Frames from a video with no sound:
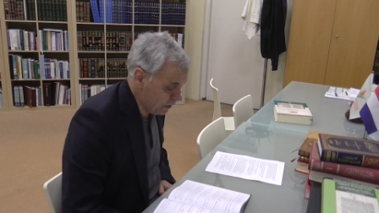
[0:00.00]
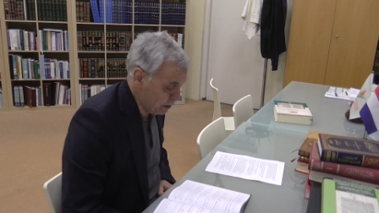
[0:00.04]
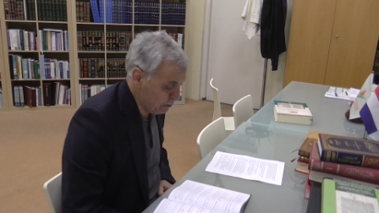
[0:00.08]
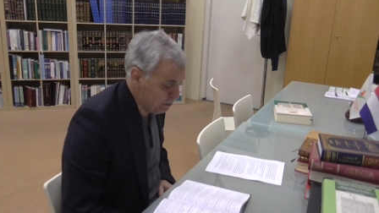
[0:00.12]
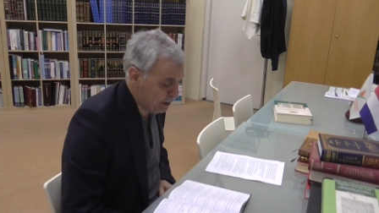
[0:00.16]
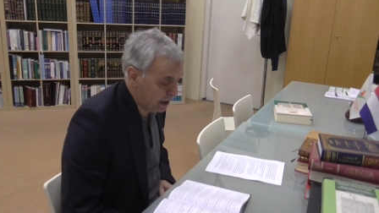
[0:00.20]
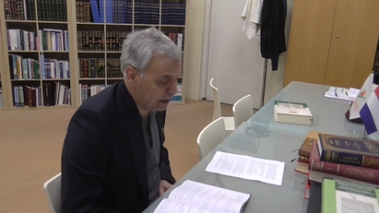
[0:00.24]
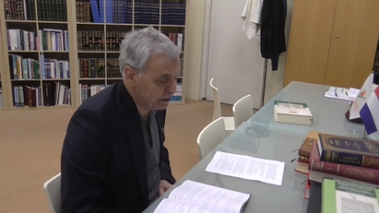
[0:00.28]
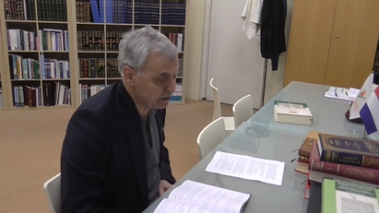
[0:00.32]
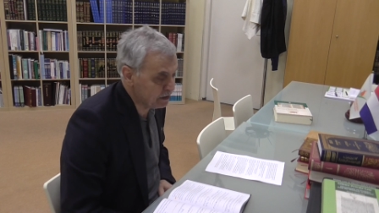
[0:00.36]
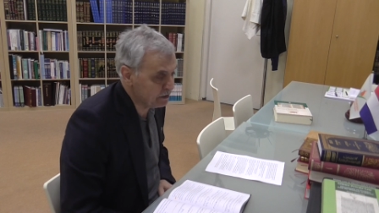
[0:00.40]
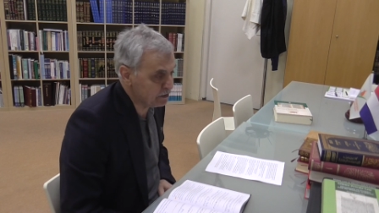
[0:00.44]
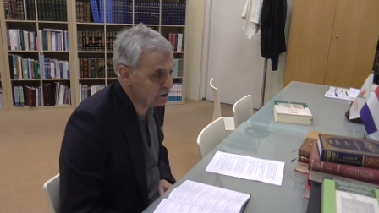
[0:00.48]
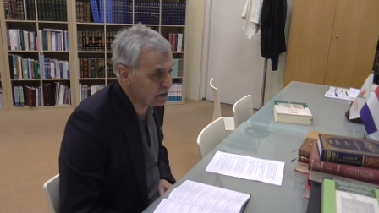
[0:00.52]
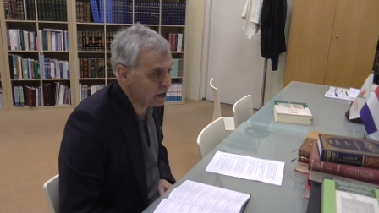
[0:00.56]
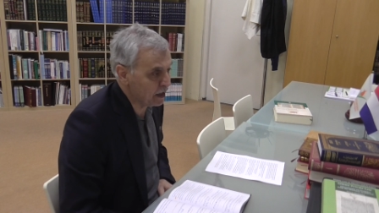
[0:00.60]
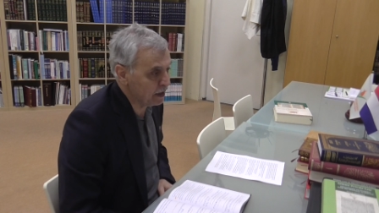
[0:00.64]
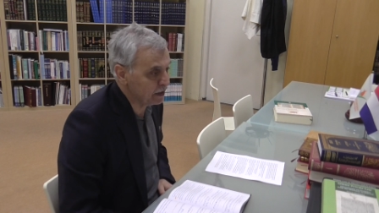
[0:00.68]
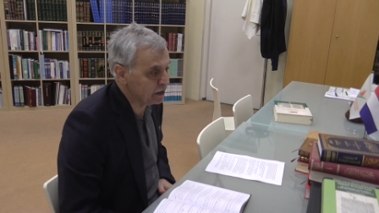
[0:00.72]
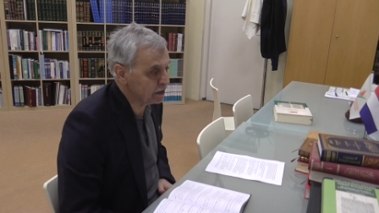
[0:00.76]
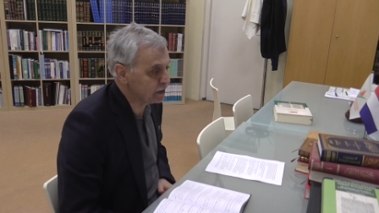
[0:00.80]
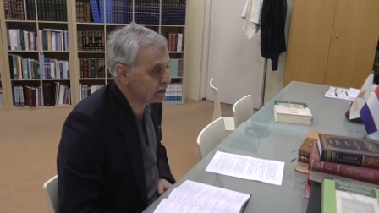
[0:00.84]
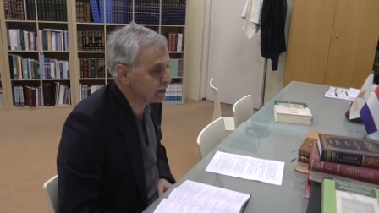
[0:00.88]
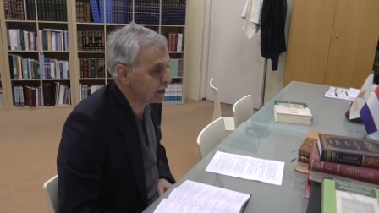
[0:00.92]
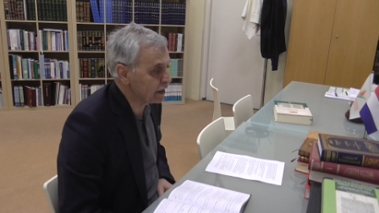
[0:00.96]
fi ba'di
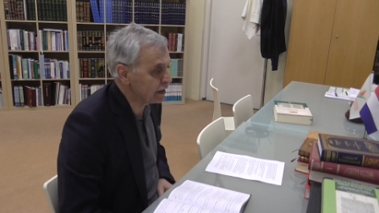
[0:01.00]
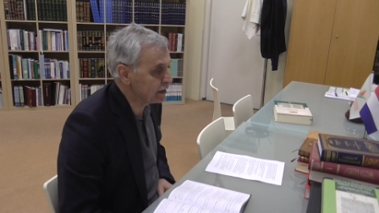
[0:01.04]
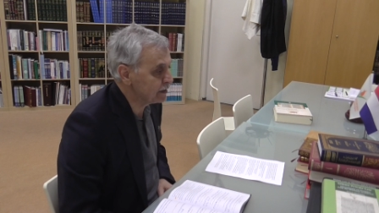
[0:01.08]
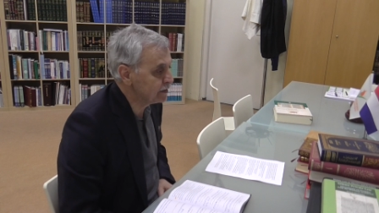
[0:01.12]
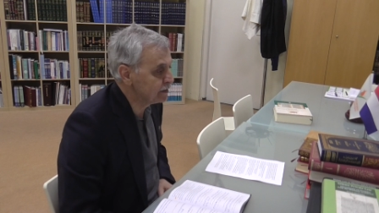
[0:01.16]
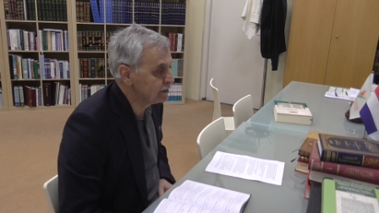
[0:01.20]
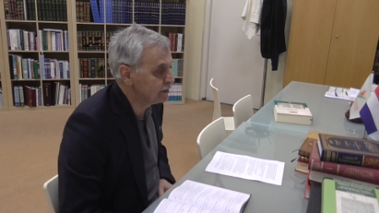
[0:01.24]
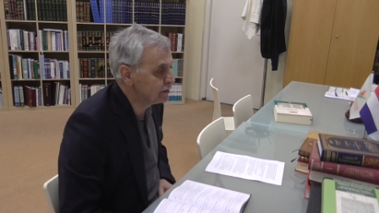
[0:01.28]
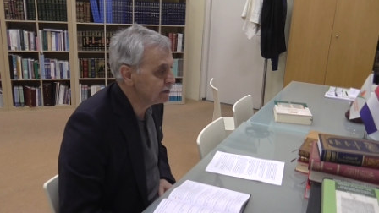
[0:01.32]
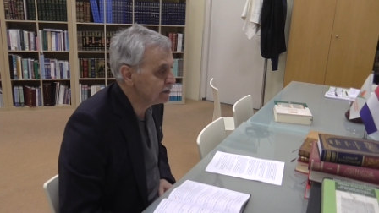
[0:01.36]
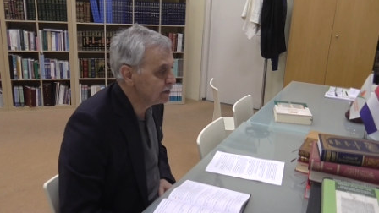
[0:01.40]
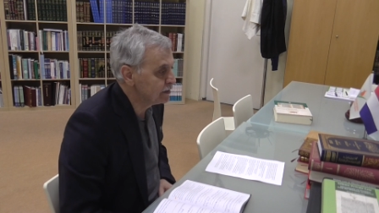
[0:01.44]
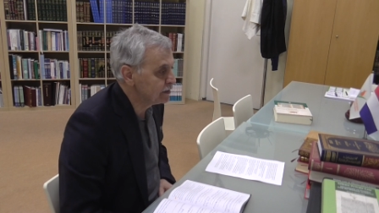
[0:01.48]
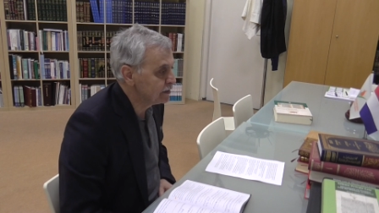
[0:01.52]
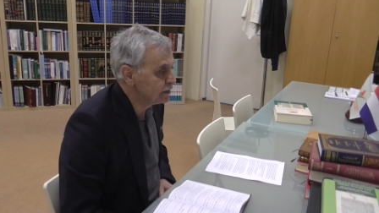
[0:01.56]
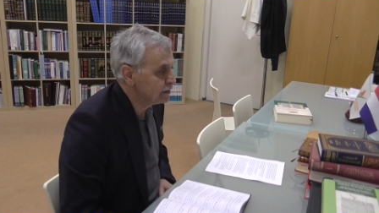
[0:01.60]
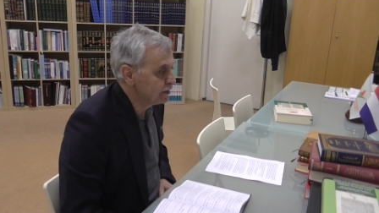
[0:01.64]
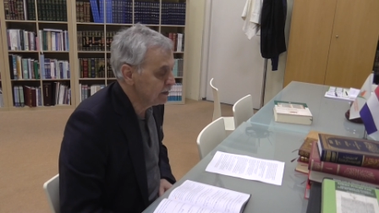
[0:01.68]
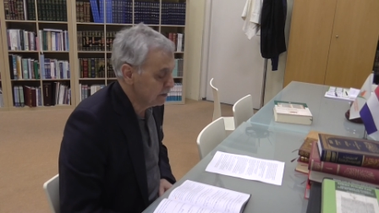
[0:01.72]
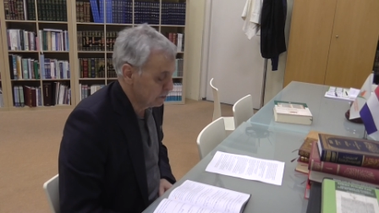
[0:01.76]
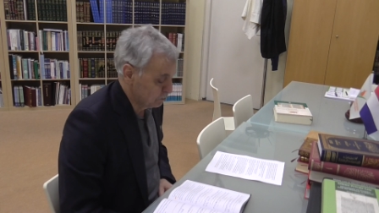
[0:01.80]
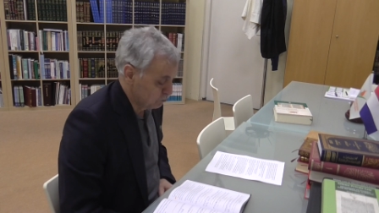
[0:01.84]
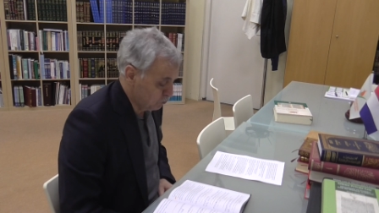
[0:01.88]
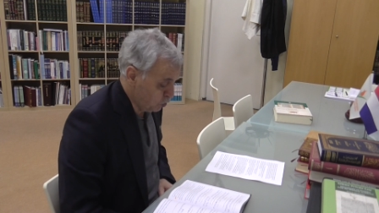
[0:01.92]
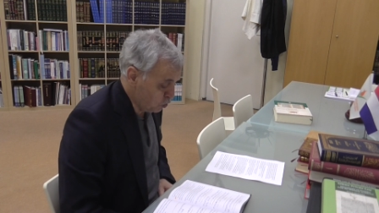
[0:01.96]
zelike.
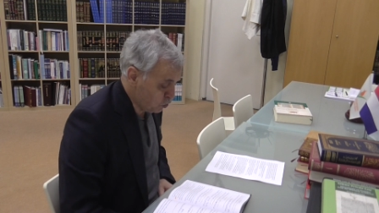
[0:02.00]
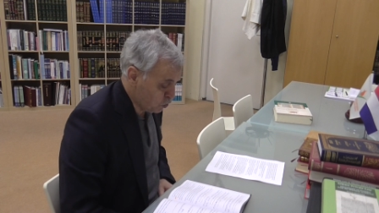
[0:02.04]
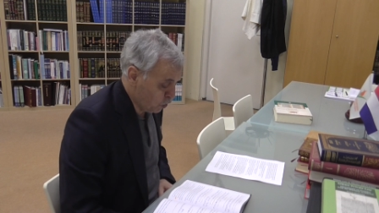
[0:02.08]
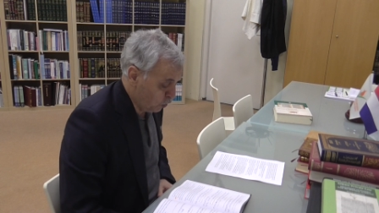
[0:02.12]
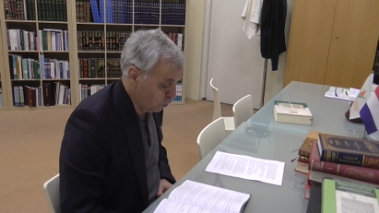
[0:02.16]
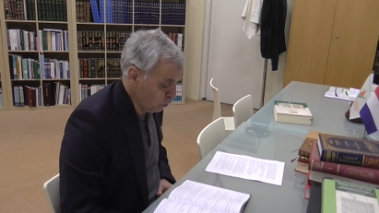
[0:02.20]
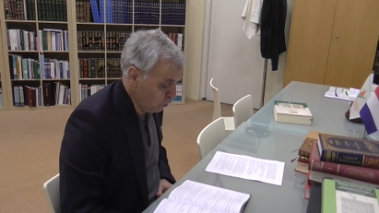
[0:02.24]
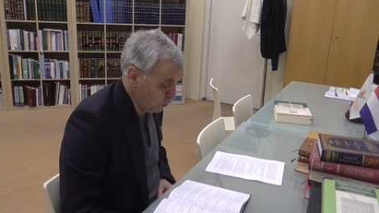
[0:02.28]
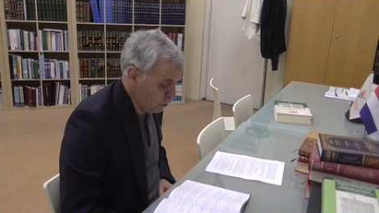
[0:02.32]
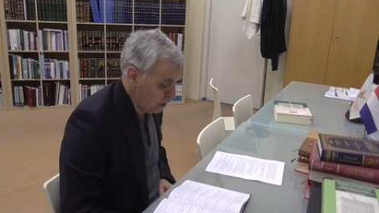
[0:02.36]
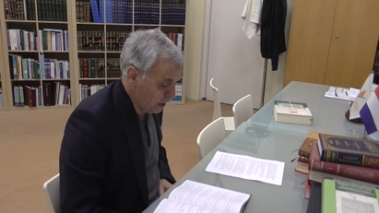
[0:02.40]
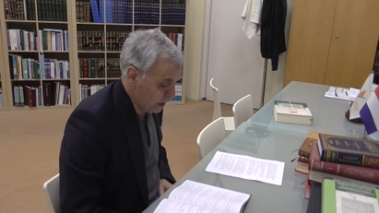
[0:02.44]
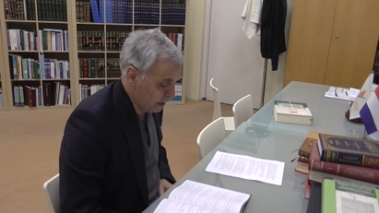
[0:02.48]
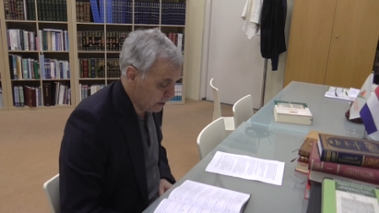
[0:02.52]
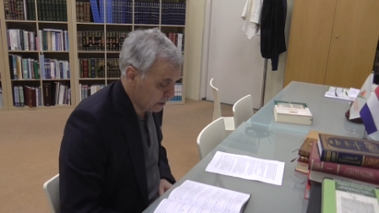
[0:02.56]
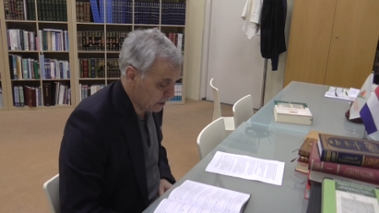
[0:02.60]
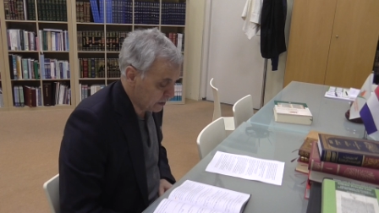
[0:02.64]
Bu konuyla